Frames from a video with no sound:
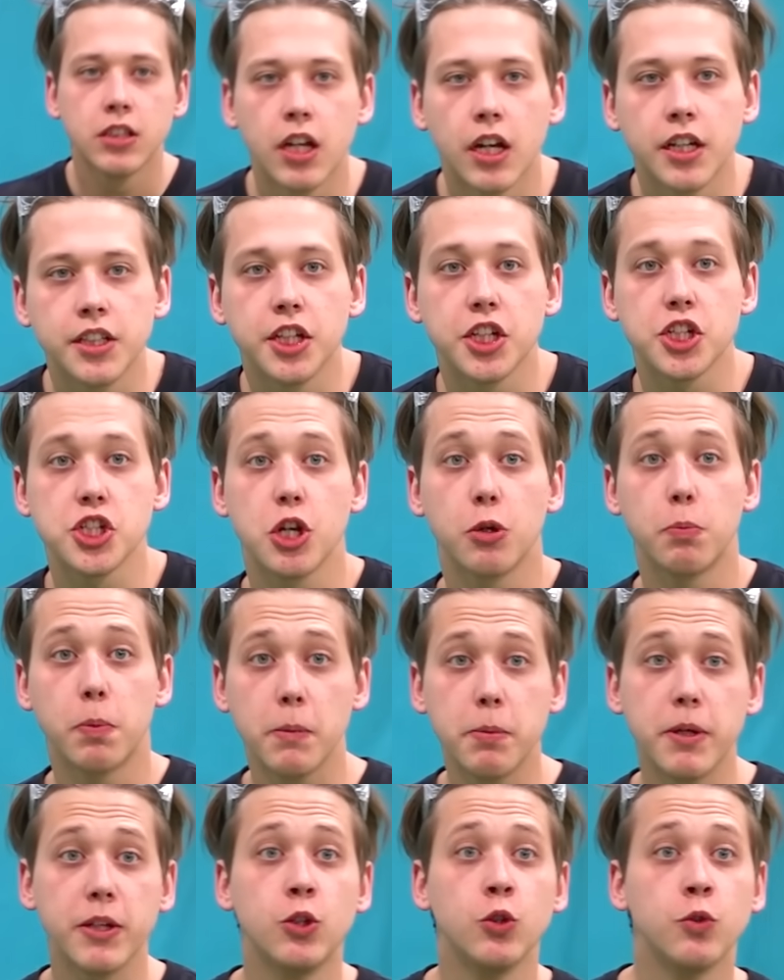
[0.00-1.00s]
ты одержал
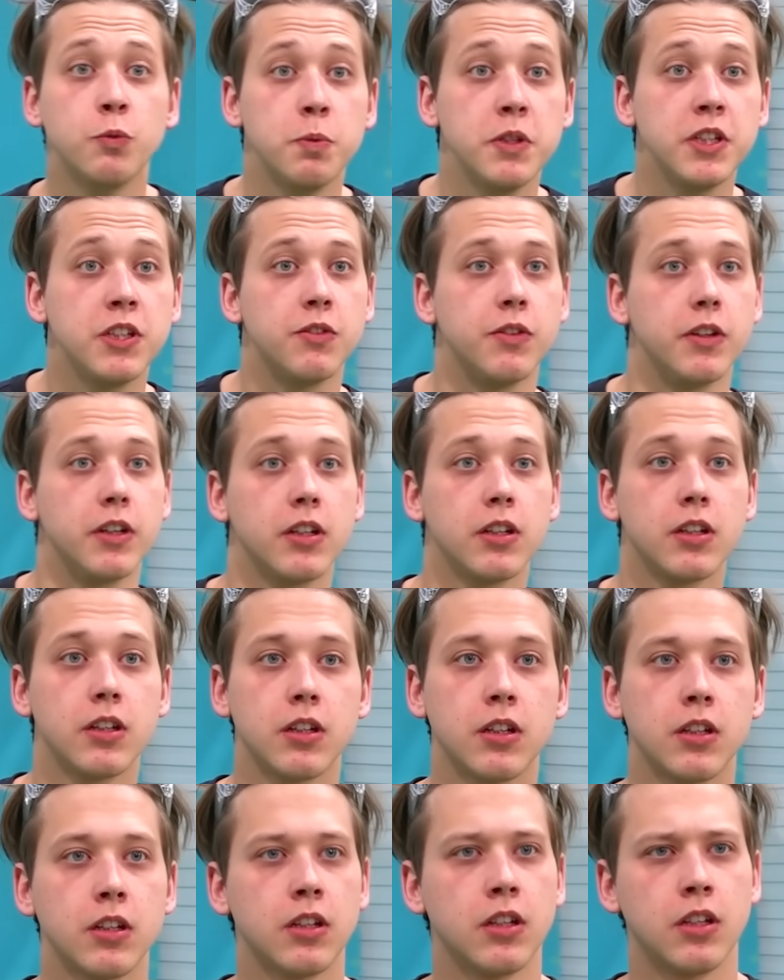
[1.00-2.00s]
победу в битве,
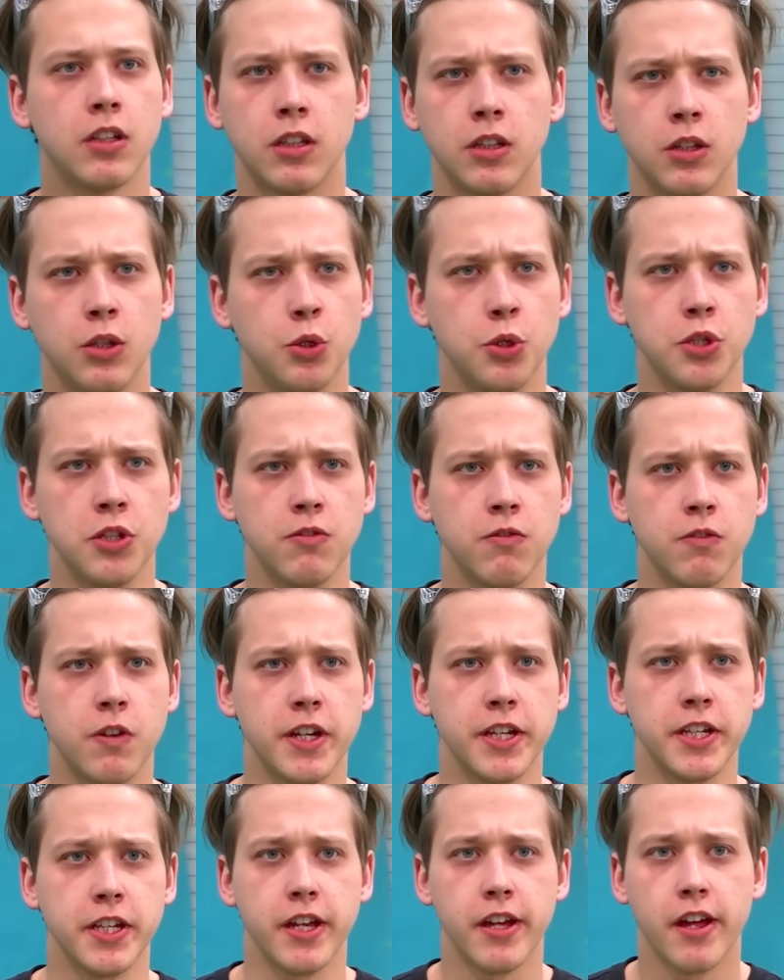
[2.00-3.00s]
но не в
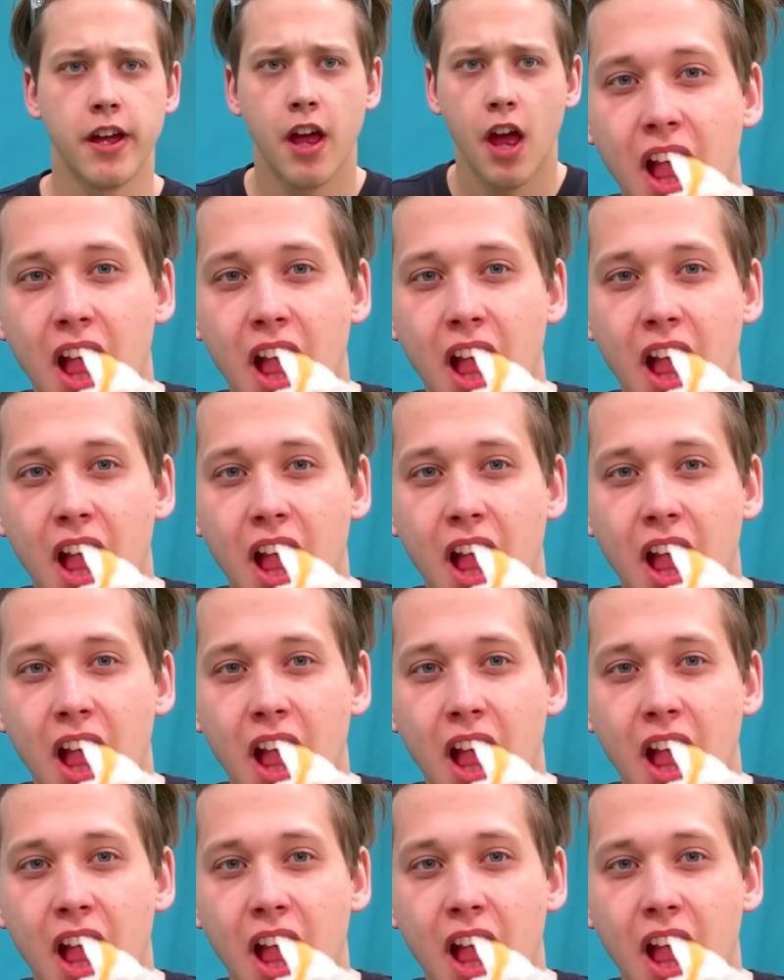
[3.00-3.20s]
войне.